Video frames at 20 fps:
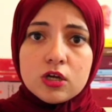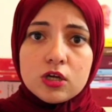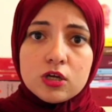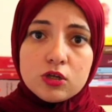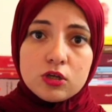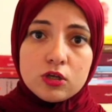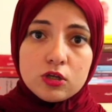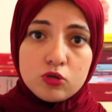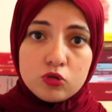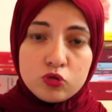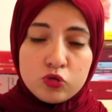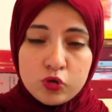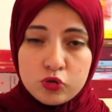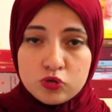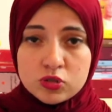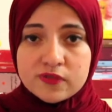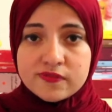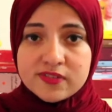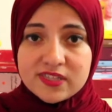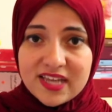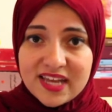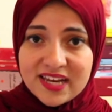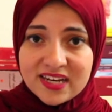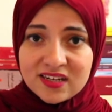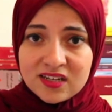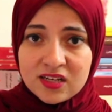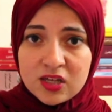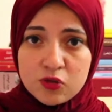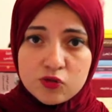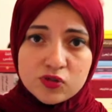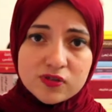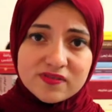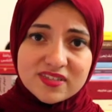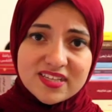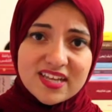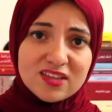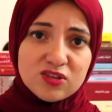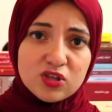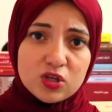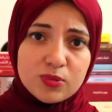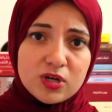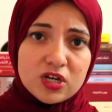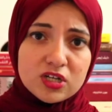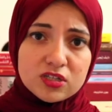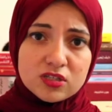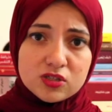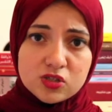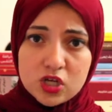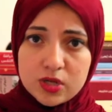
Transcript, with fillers: آه، دكتور يوسف زيدان يوسف زيدان طبعا